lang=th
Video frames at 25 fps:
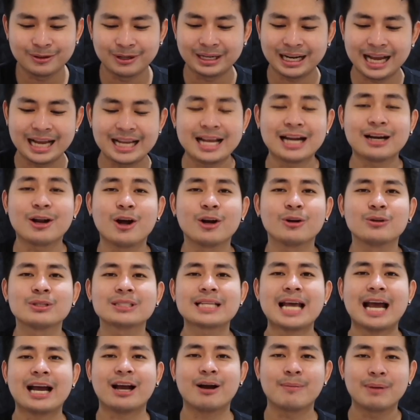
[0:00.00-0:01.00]
ส่วนใครอยากรอลุ้
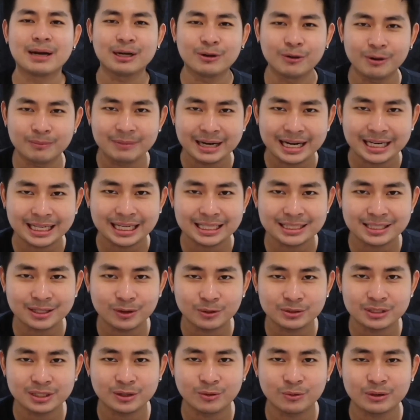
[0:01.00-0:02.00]
นแจกก็มาร่วมเล่นกันส
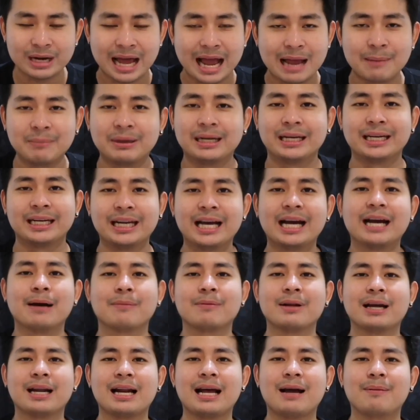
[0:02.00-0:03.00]
นุกสนุกได้เหมือนเดิม
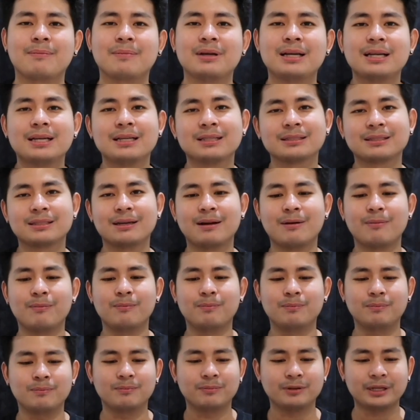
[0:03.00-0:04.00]
นะครับสำหรับ
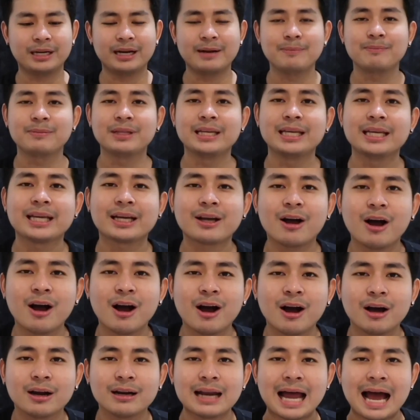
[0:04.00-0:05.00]
คลิปนี้ก็
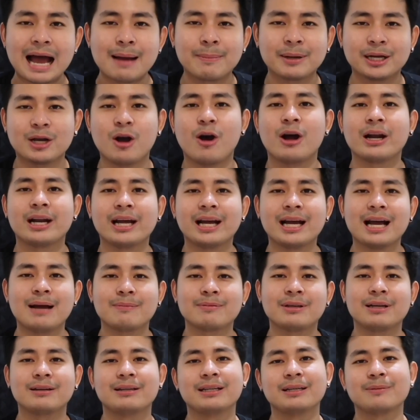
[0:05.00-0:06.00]
ลาไปก่อนนะครับ
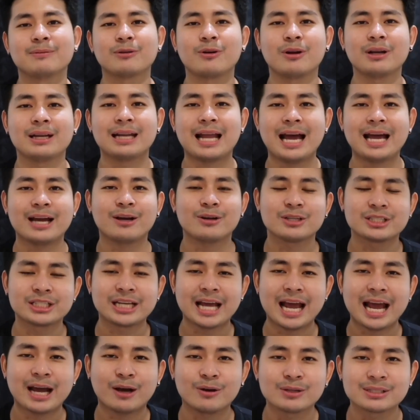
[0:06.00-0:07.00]
อย่าลืมกดไลค์กด
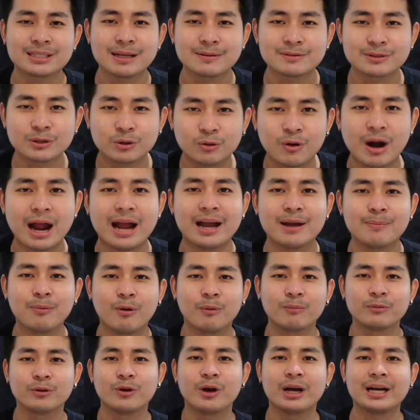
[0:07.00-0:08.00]
แชร์กด subscribe
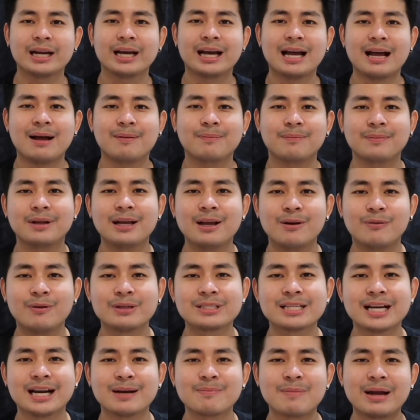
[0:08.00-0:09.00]
ผมด้วยนะครับ
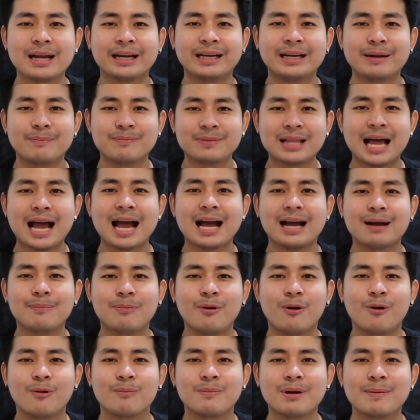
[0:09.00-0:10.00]
ไว้เจอกันใหม่คลิปหน้าครับ
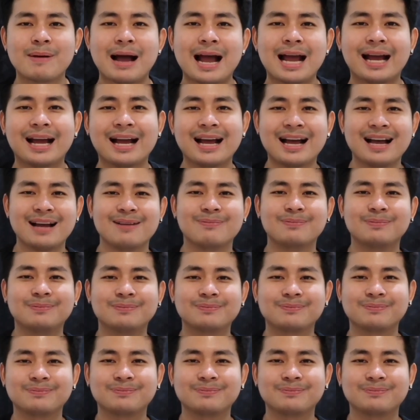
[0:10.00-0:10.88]
ผม บ๊ายบาย ครับ